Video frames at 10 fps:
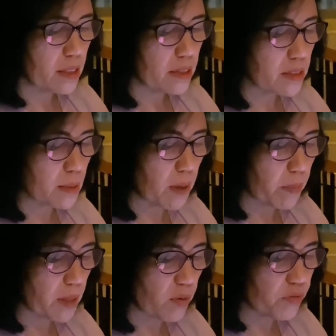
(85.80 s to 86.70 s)

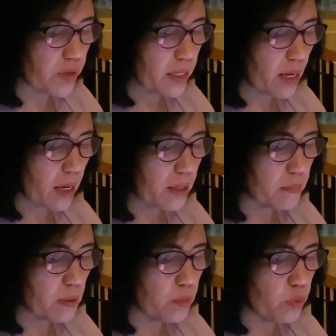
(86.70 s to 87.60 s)
sebab nafiri akan
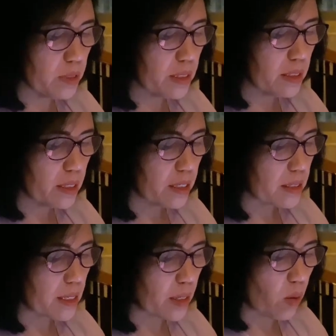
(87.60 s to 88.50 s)
berbunyi
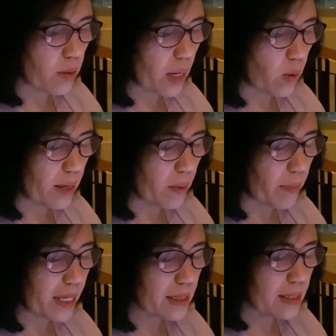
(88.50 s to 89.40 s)
dan orang-orang
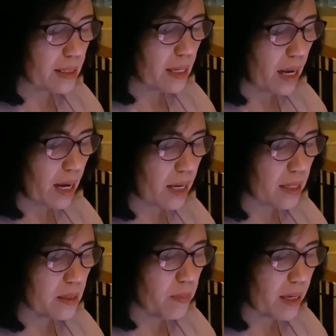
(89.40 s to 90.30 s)
mati
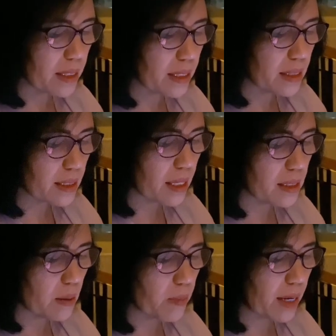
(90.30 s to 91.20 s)
akan dibangkitkan
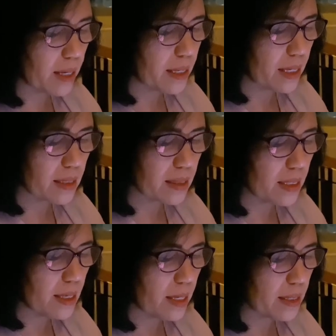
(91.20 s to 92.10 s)
dalam keadaan yang
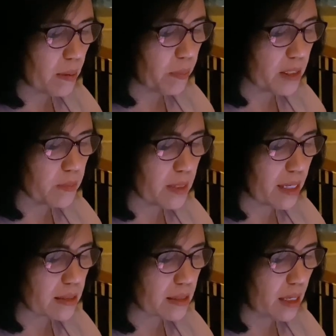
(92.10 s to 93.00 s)
tidak dapat
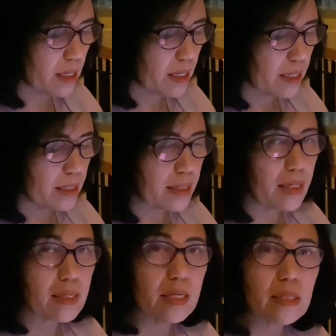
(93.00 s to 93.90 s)
binasa dan
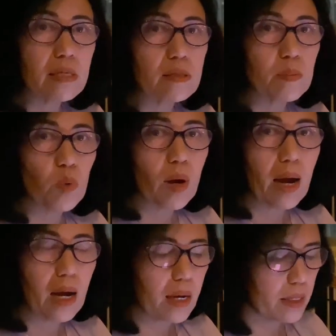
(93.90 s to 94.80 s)
kita semua
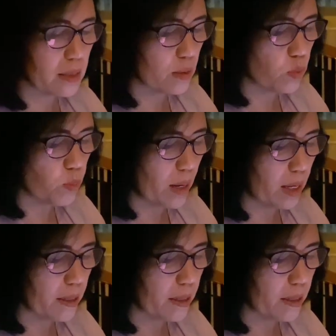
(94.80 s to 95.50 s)
akan diubah.